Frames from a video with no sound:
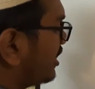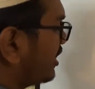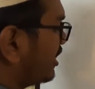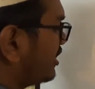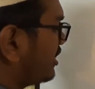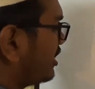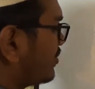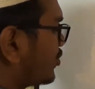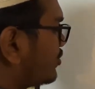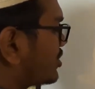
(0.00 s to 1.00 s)
এদিক দিয়ে
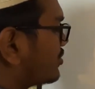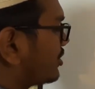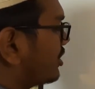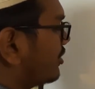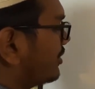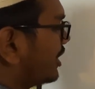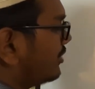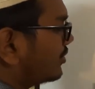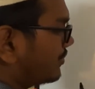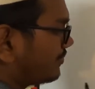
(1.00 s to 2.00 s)
প্রবেশ করতে হবে তাই
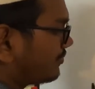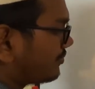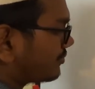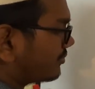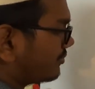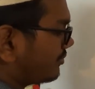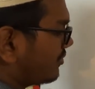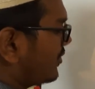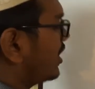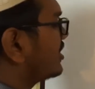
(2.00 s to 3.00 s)
তো
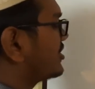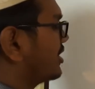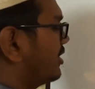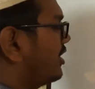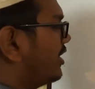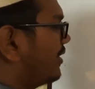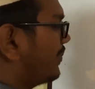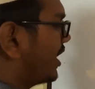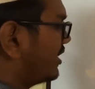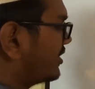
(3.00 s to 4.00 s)
আচ্ছা
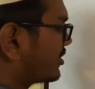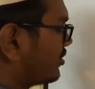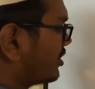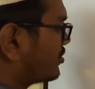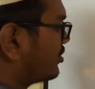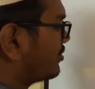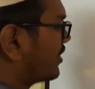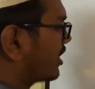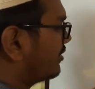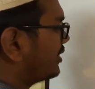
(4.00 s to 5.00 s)
বাইরের স্তরটা যদিও
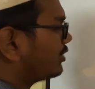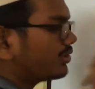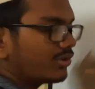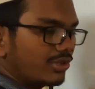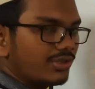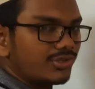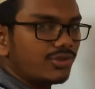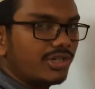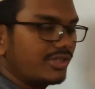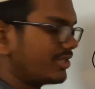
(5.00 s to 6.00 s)
ফাঁকা ভিতরে তো একটা স্তর
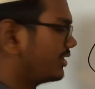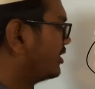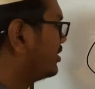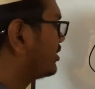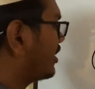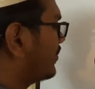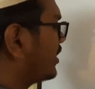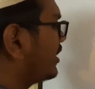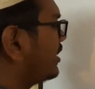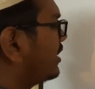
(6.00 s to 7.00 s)
আছে তার
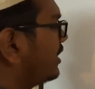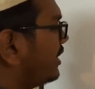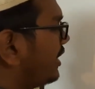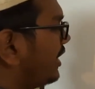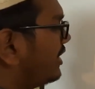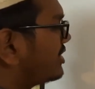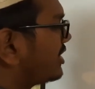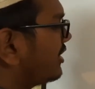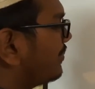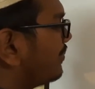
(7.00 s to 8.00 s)
মানে এই যে
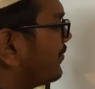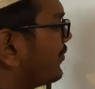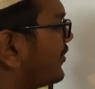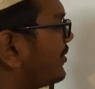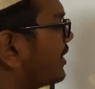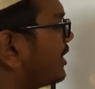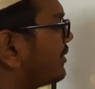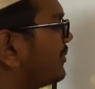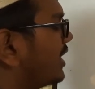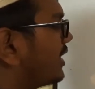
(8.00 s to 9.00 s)
ফিমেল
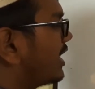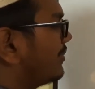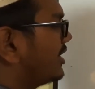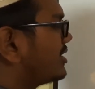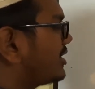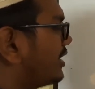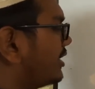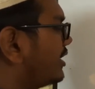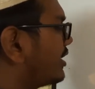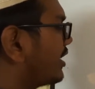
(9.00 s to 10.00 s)
মেল গ্যামেট
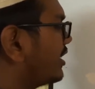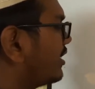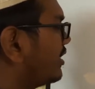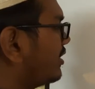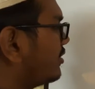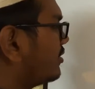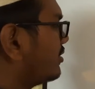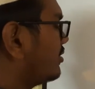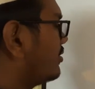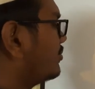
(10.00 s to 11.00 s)
এদেরকে
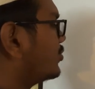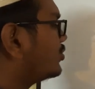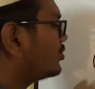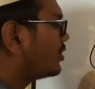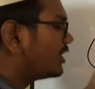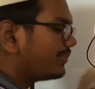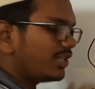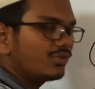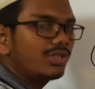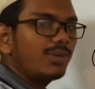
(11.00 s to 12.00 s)
ভ্রুন্থলির
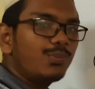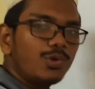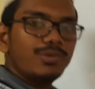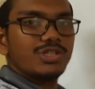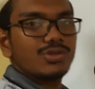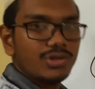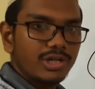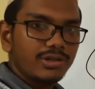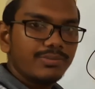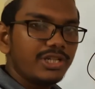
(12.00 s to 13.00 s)
ভিতরে প্রবেশ করা
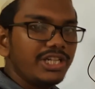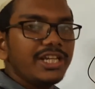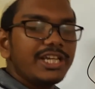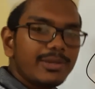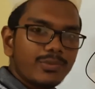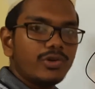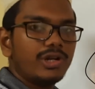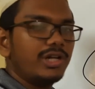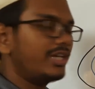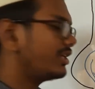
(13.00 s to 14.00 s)
বা নিক্ষেপ করা
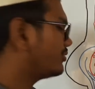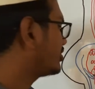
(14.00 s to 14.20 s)
এটা হচ্ছে